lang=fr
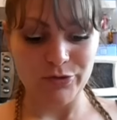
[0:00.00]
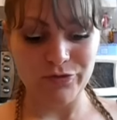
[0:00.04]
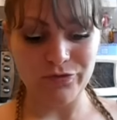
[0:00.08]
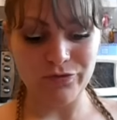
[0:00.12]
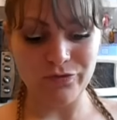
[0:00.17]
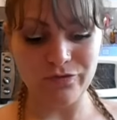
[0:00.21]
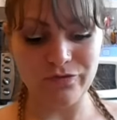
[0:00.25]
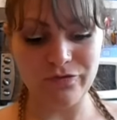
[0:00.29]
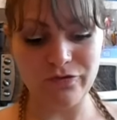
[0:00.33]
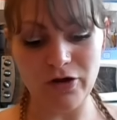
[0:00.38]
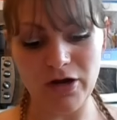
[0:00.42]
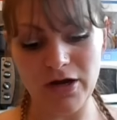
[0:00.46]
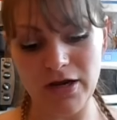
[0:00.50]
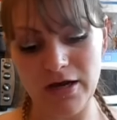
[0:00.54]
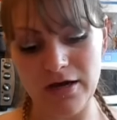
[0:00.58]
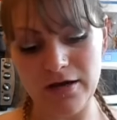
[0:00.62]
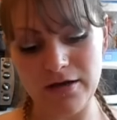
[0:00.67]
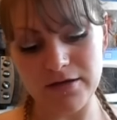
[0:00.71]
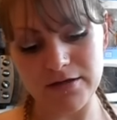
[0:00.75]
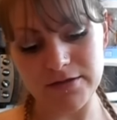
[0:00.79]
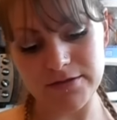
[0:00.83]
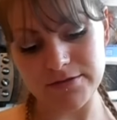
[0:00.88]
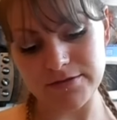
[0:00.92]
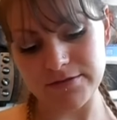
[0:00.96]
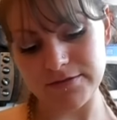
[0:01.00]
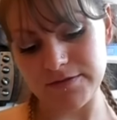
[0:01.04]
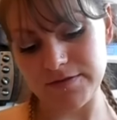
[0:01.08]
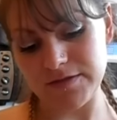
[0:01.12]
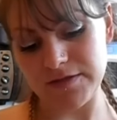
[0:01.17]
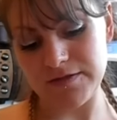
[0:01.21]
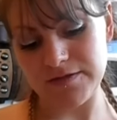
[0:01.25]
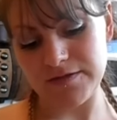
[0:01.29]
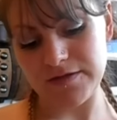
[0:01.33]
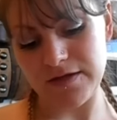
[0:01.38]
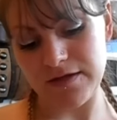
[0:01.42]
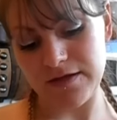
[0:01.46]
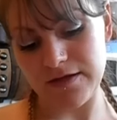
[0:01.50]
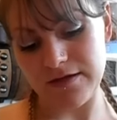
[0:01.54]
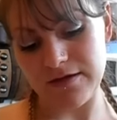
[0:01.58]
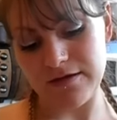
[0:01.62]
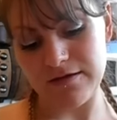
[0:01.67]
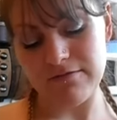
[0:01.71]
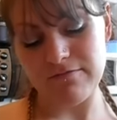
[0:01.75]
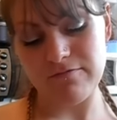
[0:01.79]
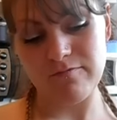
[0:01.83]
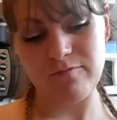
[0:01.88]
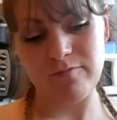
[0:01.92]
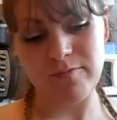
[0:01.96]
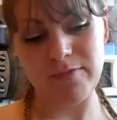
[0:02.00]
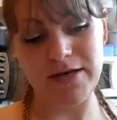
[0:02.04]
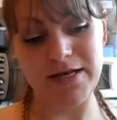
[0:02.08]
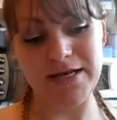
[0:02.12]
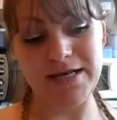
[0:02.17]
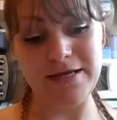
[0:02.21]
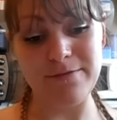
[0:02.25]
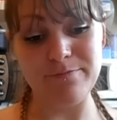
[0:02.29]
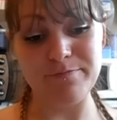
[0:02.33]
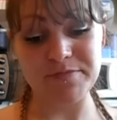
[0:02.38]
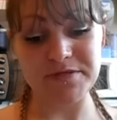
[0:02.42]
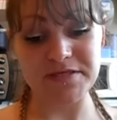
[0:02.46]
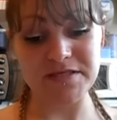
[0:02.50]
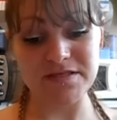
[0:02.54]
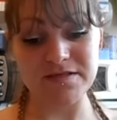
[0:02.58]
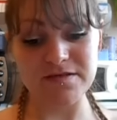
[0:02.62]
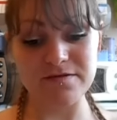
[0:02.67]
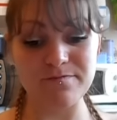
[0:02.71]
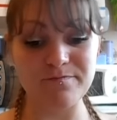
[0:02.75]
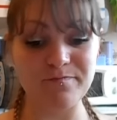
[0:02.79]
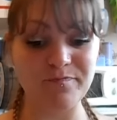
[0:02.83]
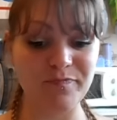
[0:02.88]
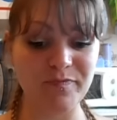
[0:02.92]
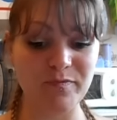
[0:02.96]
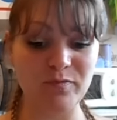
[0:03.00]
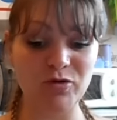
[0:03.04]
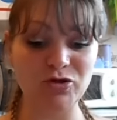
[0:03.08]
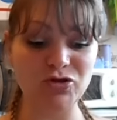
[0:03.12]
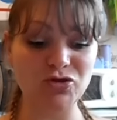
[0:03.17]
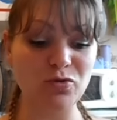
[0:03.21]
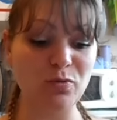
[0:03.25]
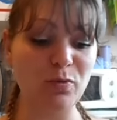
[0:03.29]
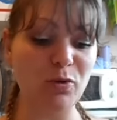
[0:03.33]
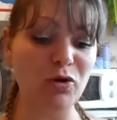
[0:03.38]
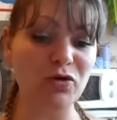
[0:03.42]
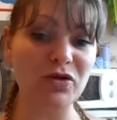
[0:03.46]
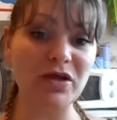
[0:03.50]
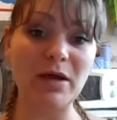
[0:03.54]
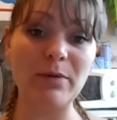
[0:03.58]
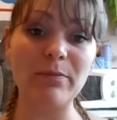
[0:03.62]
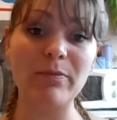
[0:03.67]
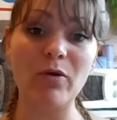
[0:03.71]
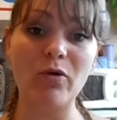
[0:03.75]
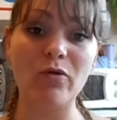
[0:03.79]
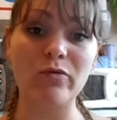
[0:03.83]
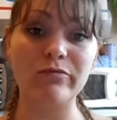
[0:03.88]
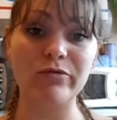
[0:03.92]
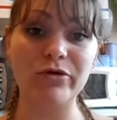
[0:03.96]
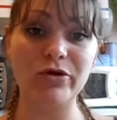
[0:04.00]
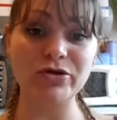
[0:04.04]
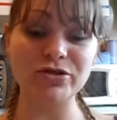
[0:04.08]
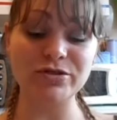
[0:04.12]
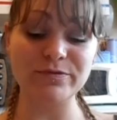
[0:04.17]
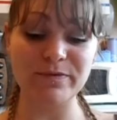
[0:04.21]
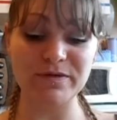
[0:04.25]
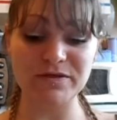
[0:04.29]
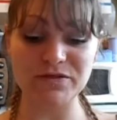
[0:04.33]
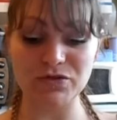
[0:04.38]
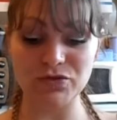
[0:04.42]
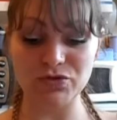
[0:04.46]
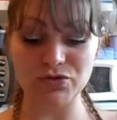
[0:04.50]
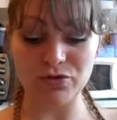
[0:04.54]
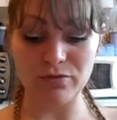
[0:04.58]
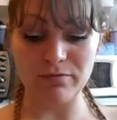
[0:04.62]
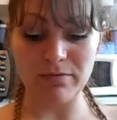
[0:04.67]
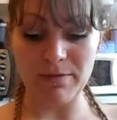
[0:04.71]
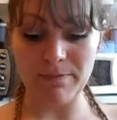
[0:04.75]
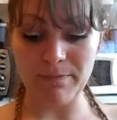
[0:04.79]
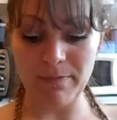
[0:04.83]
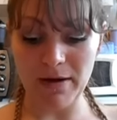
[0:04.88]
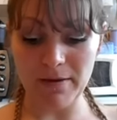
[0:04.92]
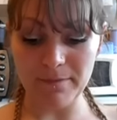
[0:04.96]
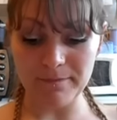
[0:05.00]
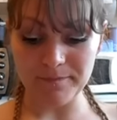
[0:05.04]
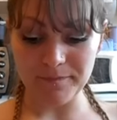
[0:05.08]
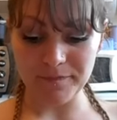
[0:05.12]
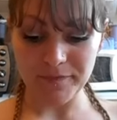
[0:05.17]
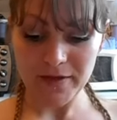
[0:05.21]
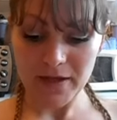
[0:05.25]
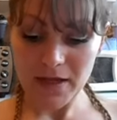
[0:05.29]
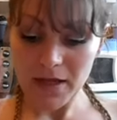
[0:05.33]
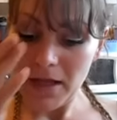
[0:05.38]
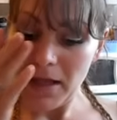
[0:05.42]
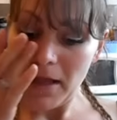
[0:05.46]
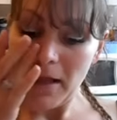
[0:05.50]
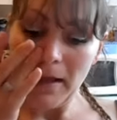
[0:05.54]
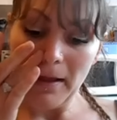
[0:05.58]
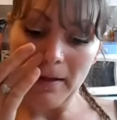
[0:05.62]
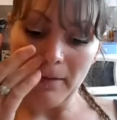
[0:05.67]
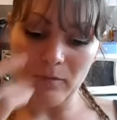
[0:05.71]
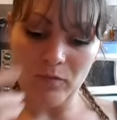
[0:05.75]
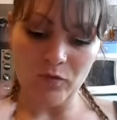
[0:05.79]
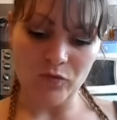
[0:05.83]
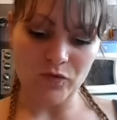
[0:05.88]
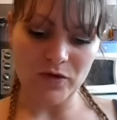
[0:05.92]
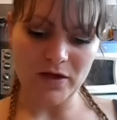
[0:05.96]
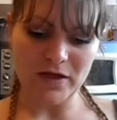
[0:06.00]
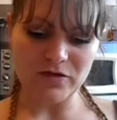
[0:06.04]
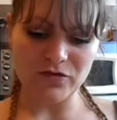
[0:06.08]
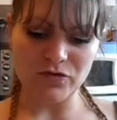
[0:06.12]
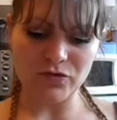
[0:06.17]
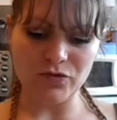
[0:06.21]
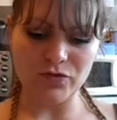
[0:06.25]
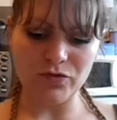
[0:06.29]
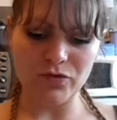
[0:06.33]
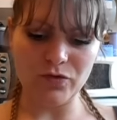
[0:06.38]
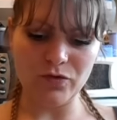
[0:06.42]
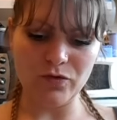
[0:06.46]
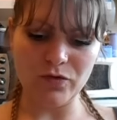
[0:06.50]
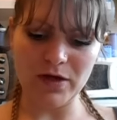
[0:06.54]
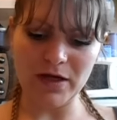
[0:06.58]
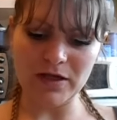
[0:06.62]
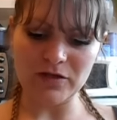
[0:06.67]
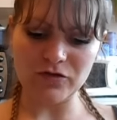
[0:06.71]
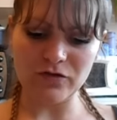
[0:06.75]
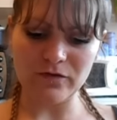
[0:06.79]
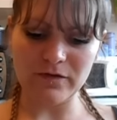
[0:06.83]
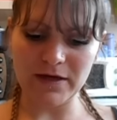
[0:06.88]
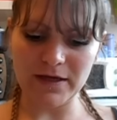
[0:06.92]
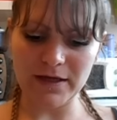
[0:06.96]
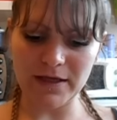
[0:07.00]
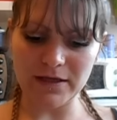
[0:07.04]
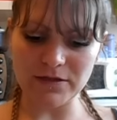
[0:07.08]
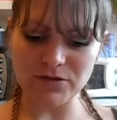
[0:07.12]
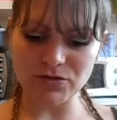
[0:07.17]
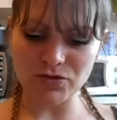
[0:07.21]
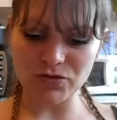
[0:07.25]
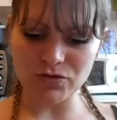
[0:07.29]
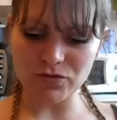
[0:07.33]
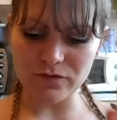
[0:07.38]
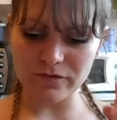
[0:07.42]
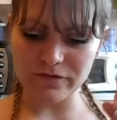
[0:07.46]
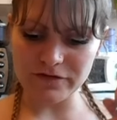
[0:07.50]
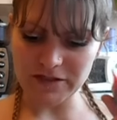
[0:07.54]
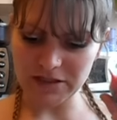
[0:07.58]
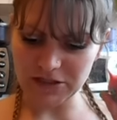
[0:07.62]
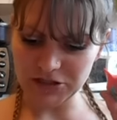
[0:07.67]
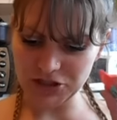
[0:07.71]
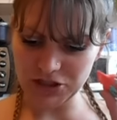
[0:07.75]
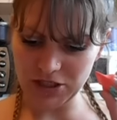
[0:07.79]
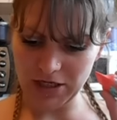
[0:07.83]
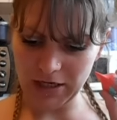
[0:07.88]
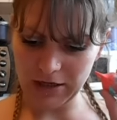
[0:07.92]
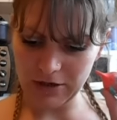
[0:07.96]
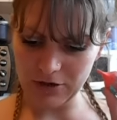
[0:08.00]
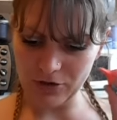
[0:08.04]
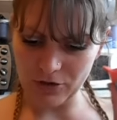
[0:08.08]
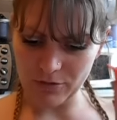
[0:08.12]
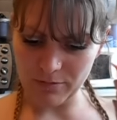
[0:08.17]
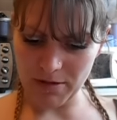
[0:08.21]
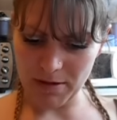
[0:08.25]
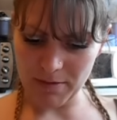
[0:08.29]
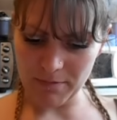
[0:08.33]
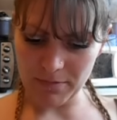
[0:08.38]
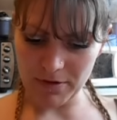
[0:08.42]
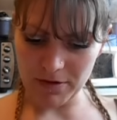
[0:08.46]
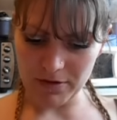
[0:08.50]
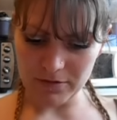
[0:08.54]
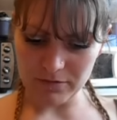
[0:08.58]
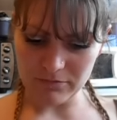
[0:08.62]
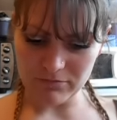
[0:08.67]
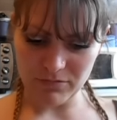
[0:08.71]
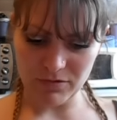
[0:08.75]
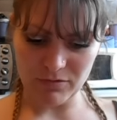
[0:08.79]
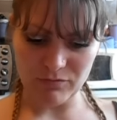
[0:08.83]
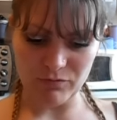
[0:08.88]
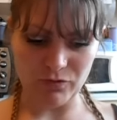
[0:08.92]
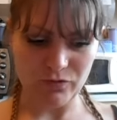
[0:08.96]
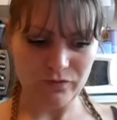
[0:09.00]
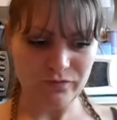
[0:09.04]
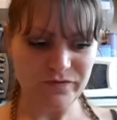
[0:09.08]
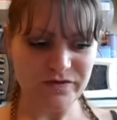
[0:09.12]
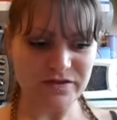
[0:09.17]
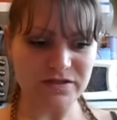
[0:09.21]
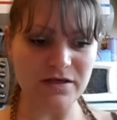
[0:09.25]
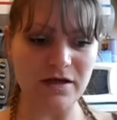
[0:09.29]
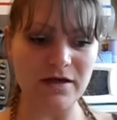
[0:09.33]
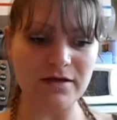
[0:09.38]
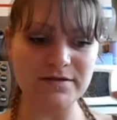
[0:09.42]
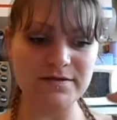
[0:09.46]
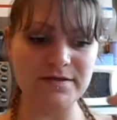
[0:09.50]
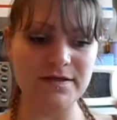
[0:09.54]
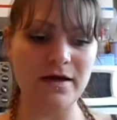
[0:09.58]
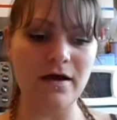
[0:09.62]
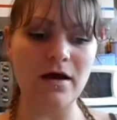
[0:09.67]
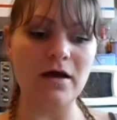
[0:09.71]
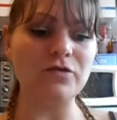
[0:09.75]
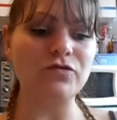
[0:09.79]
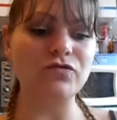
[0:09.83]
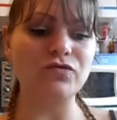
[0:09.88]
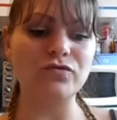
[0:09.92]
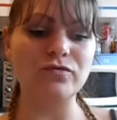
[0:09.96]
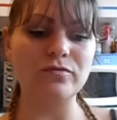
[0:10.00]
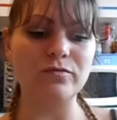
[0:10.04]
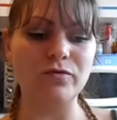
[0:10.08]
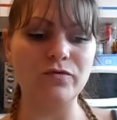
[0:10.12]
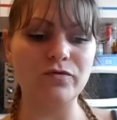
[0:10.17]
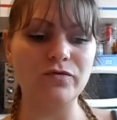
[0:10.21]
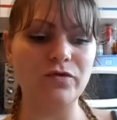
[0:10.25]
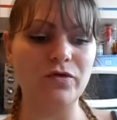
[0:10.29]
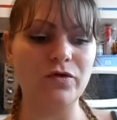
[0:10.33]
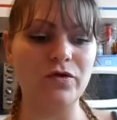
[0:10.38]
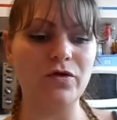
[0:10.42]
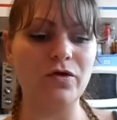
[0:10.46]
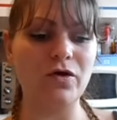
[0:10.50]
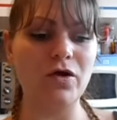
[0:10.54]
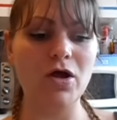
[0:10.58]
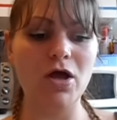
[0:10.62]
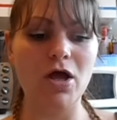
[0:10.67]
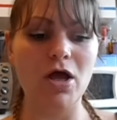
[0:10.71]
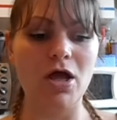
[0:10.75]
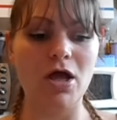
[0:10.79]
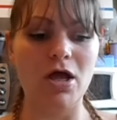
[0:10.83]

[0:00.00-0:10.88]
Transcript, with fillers: Donc voilà, c'est un lips. Moi je le prendrai pas en blush parce que j'en ai pas. Bon 4,95€ je trouve ça cher quand même. Mais bon, ça sert à tout le monde. Euh,